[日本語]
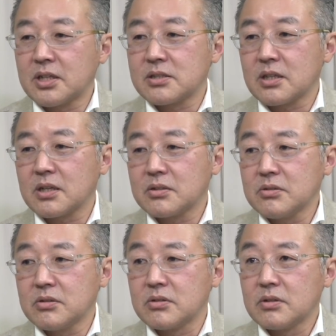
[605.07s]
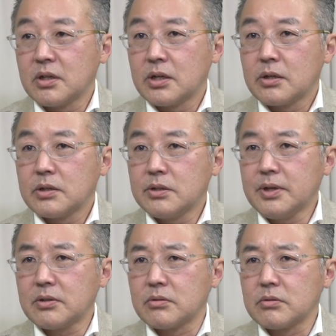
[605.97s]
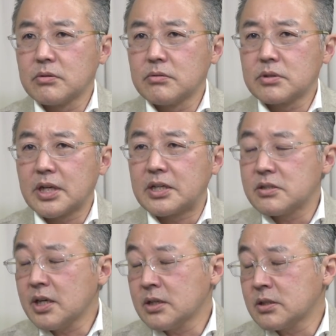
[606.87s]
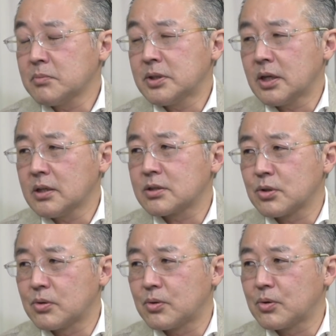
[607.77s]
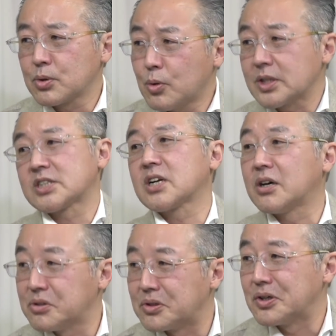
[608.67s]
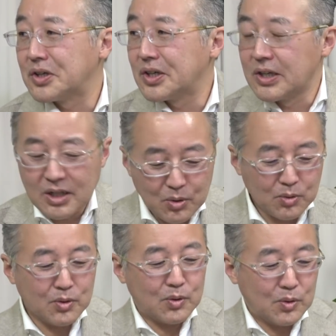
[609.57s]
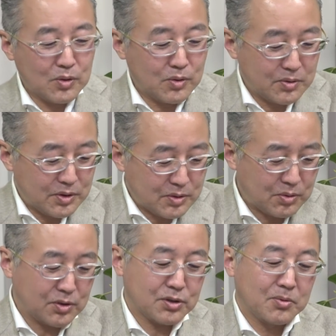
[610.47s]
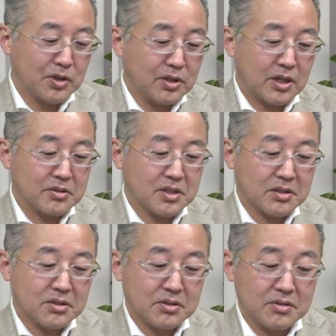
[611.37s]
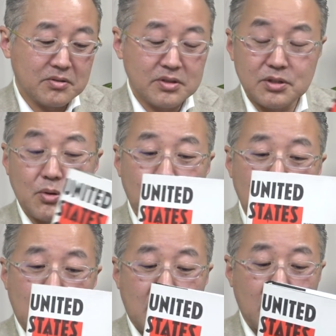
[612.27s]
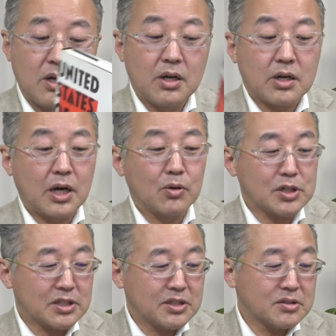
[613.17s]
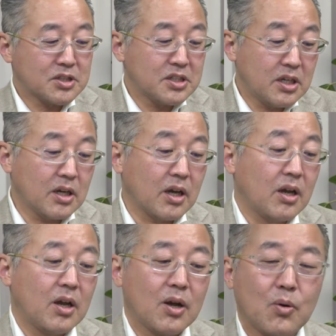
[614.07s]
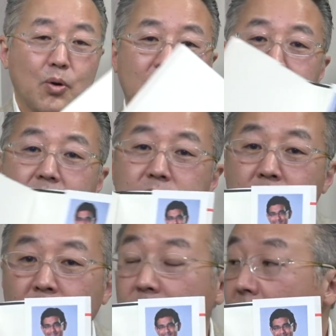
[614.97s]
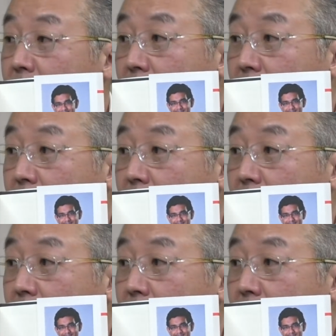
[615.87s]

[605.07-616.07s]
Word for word: 散されるいわゆる脊髄反射みたいな情報とは違う、この人もね、ダウザっていう人が顔写真付きでこうやってその、